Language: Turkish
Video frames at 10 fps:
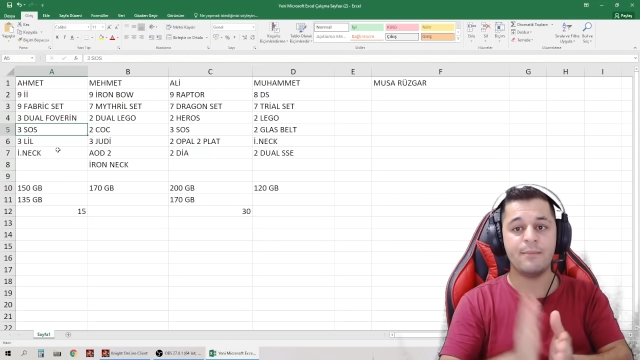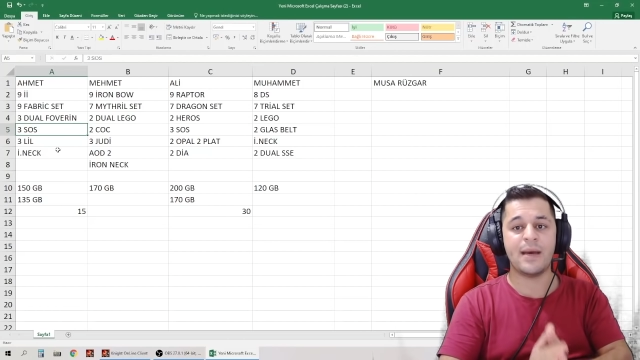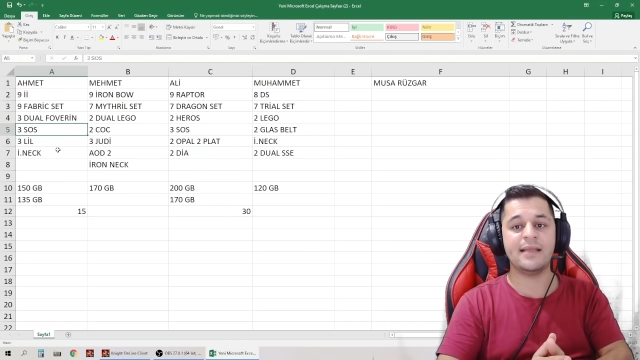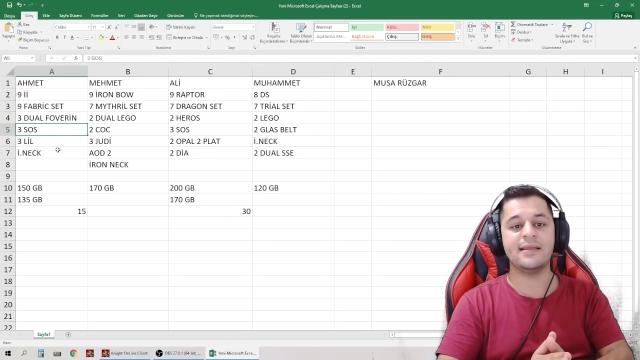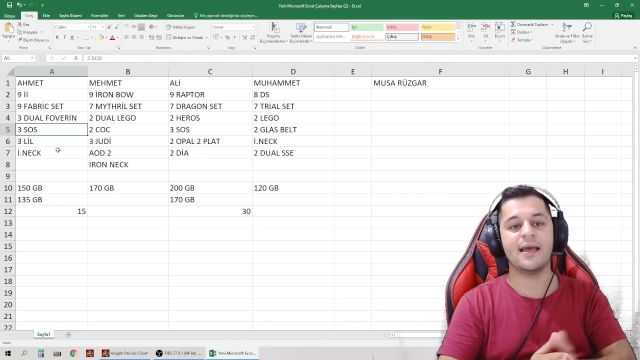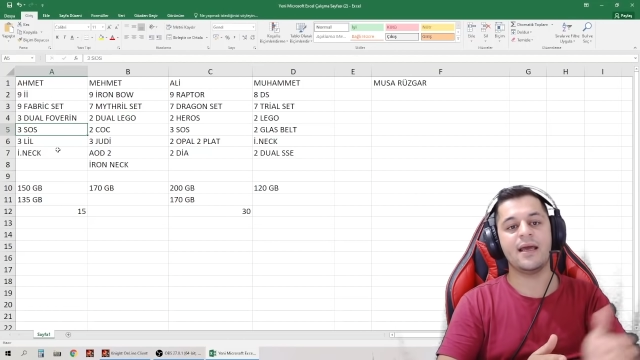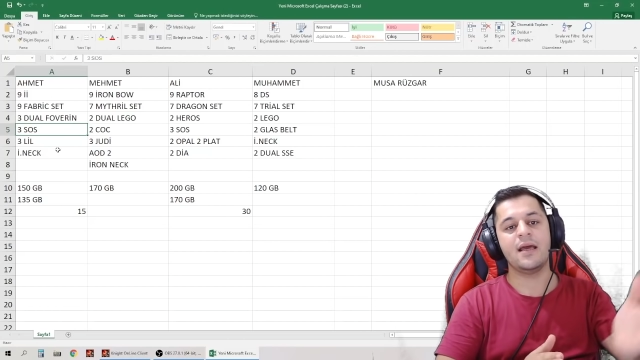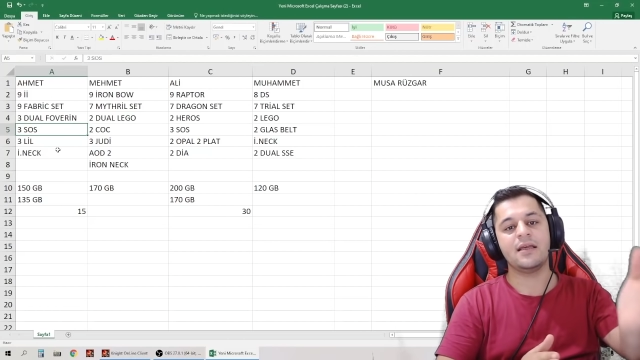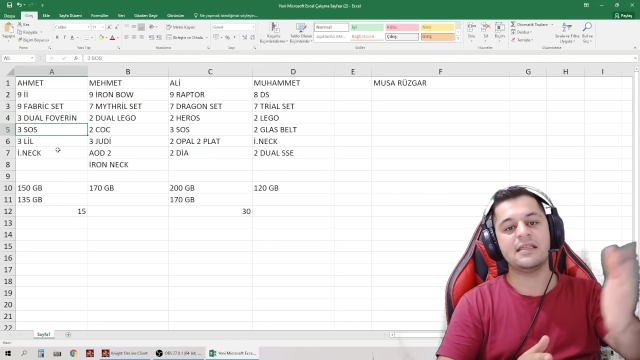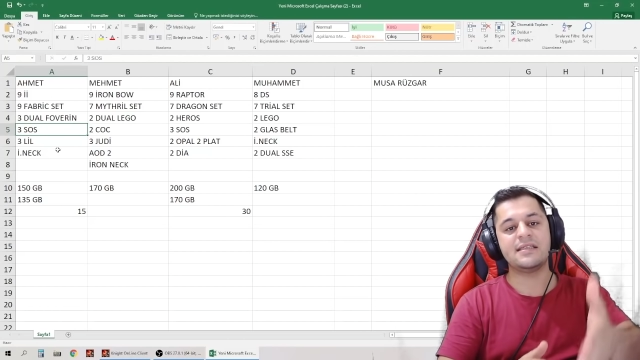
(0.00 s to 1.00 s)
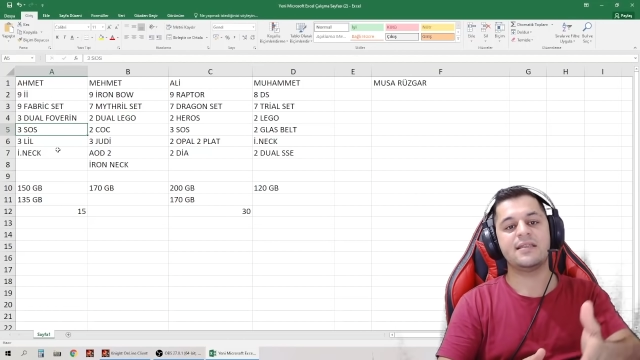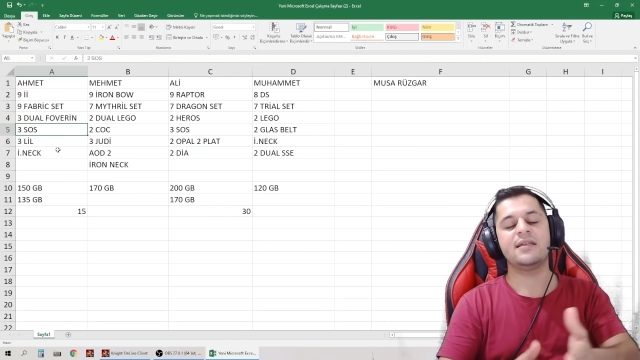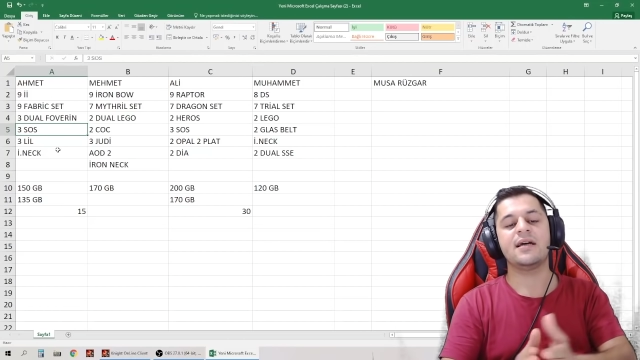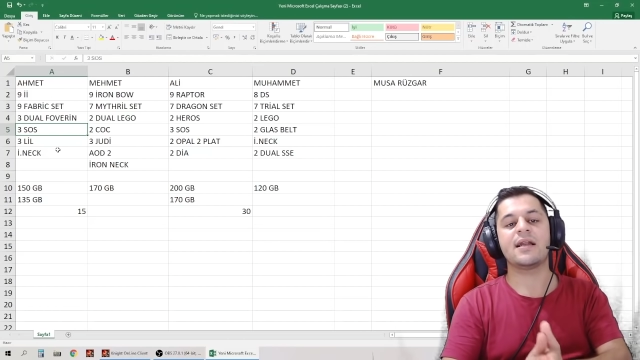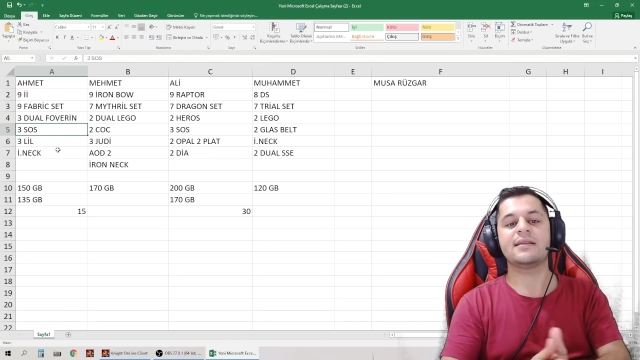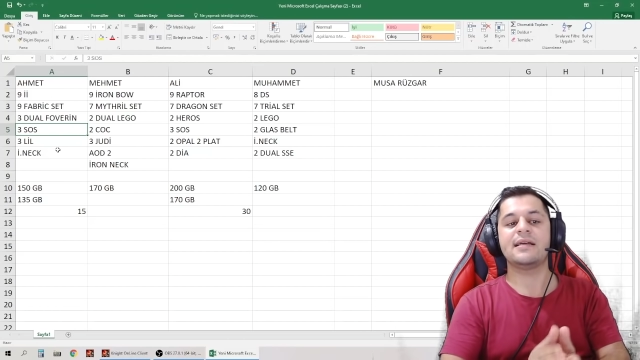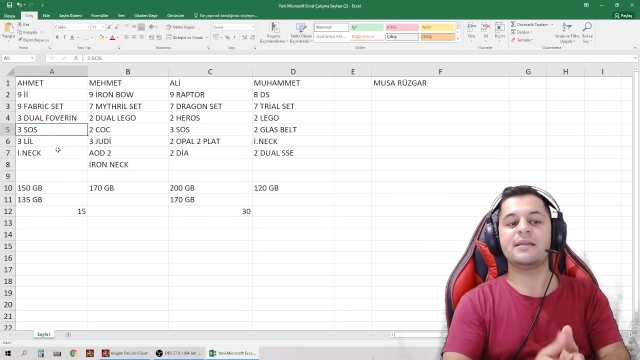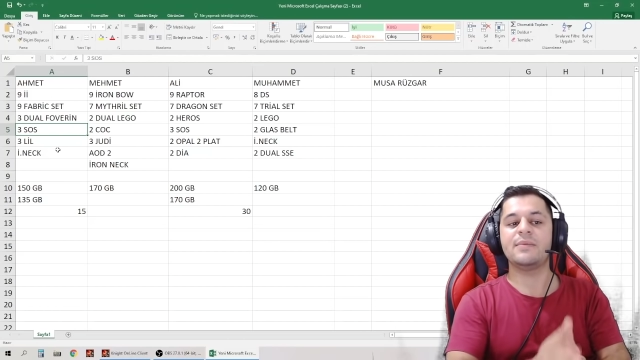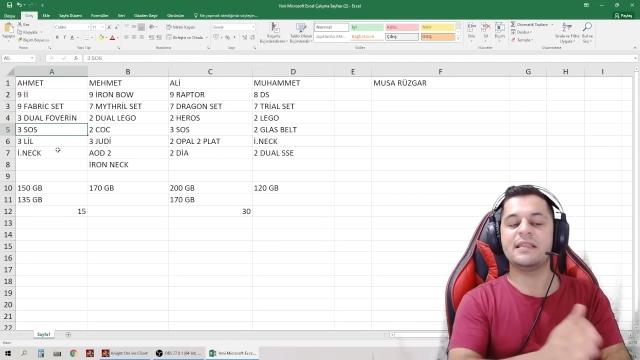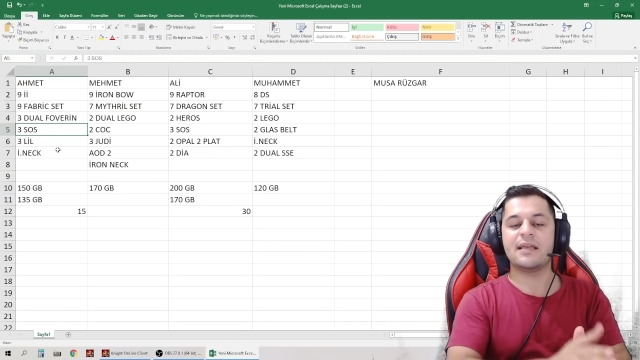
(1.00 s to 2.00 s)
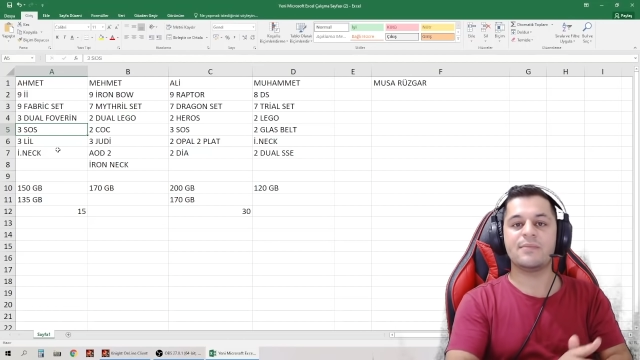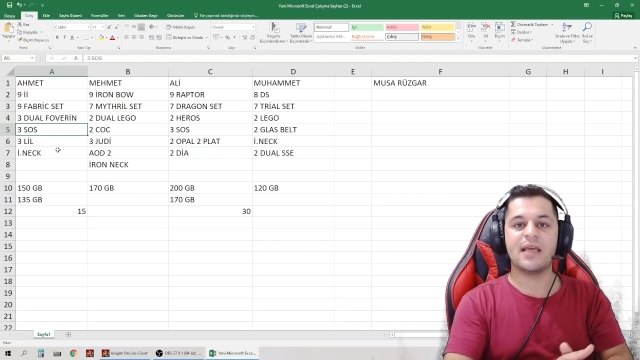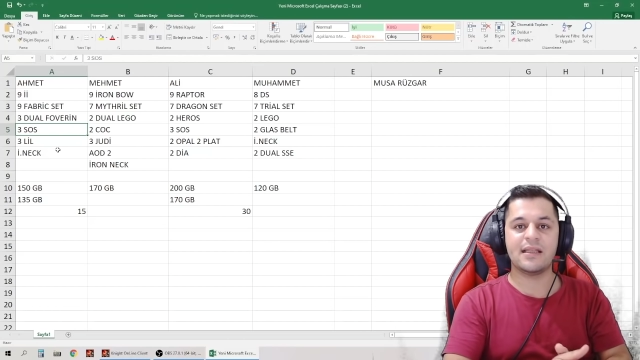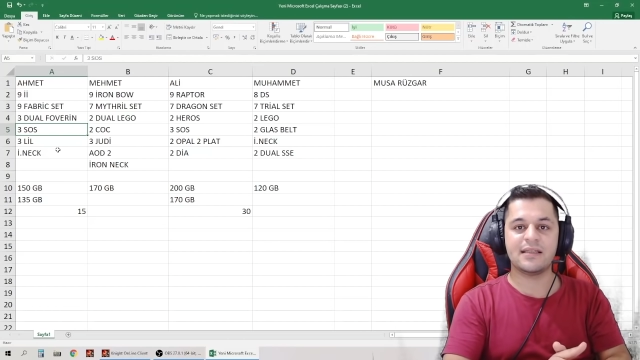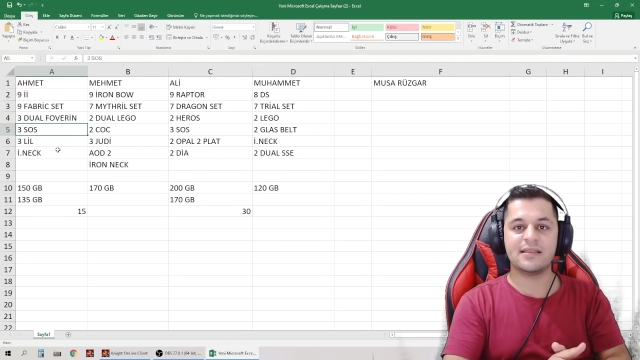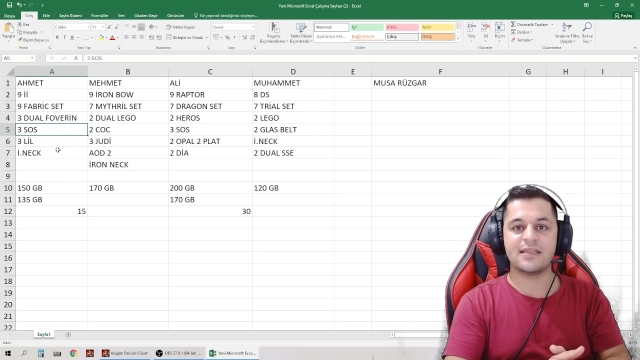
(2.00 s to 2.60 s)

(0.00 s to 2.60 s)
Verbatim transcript: Ben de istediği karakterde bir item gel